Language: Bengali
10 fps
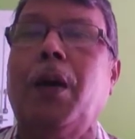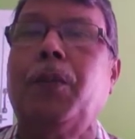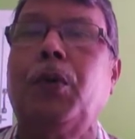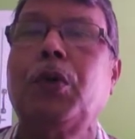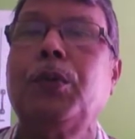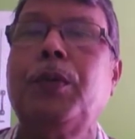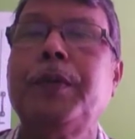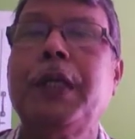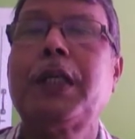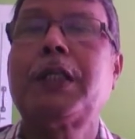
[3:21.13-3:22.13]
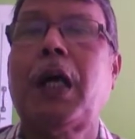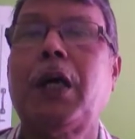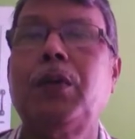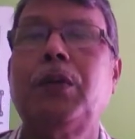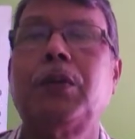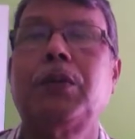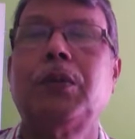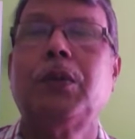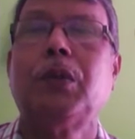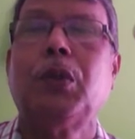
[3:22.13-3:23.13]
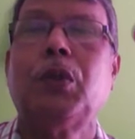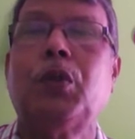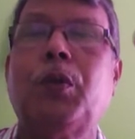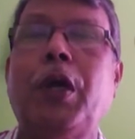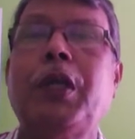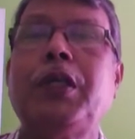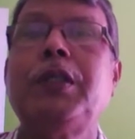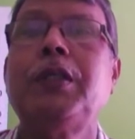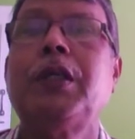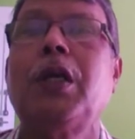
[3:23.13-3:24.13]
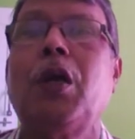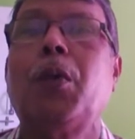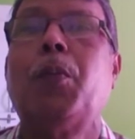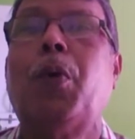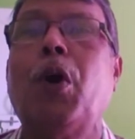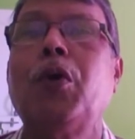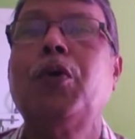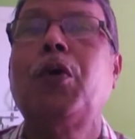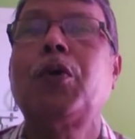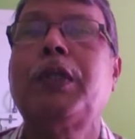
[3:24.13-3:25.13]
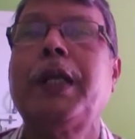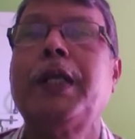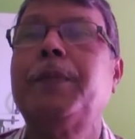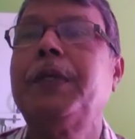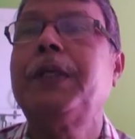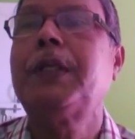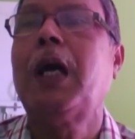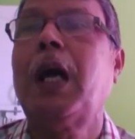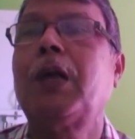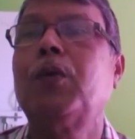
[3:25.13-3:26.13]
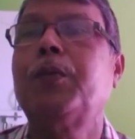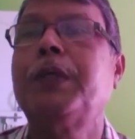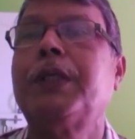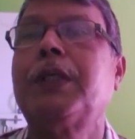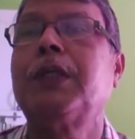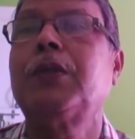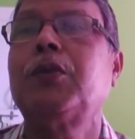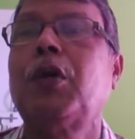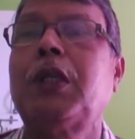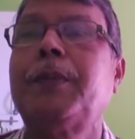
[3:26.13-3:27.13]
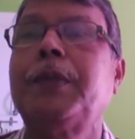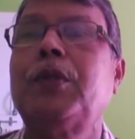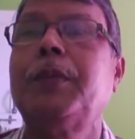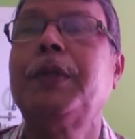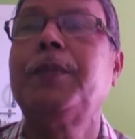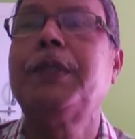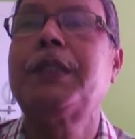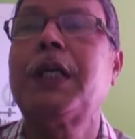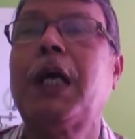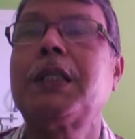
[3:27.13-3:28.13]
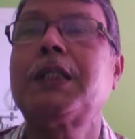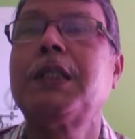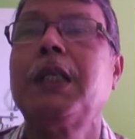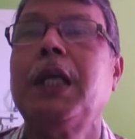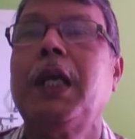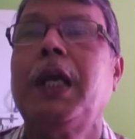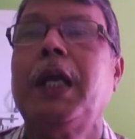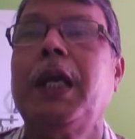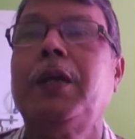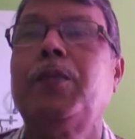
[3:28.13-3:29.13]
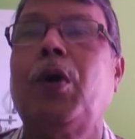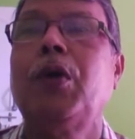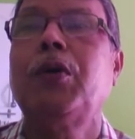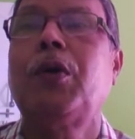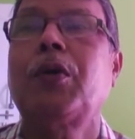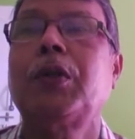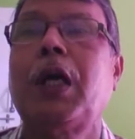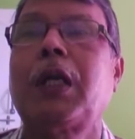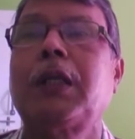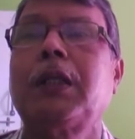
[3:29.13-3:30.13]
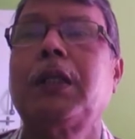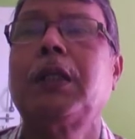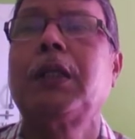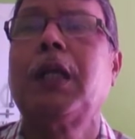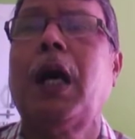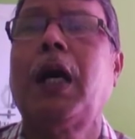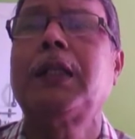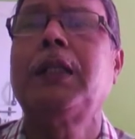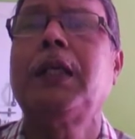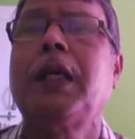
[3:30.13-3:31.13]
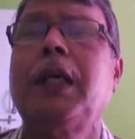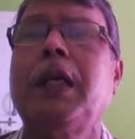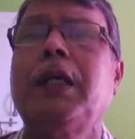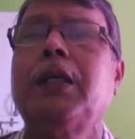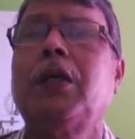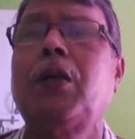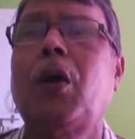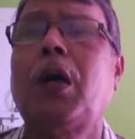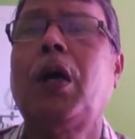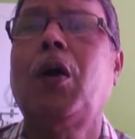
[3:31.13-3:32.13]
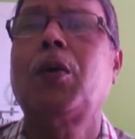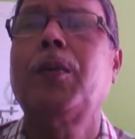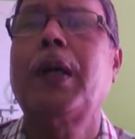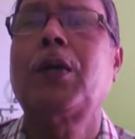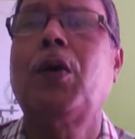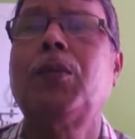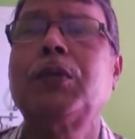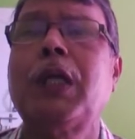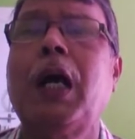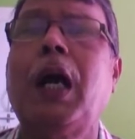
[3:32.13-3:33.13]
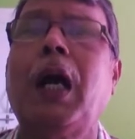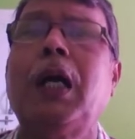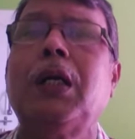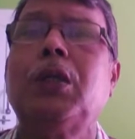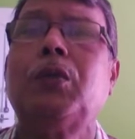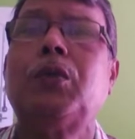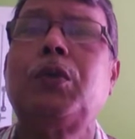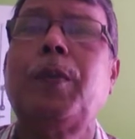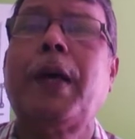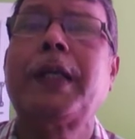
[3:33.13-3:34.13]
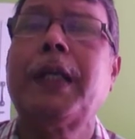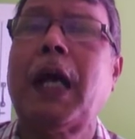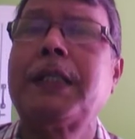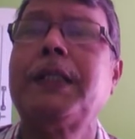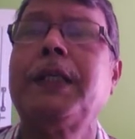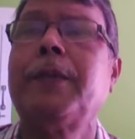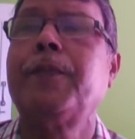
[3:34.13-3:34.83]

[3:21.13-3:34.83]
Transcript: মরুভূমি আর সাগর উভয়ই ভয়ঙ্করতার এপিঠ আর ওপিঠ তথাপি কবির বিশ্বাস এই ভয়ঙ্করতার হাত থেকে রক্ষা করবার ক্ষমতা উটপাখির আছে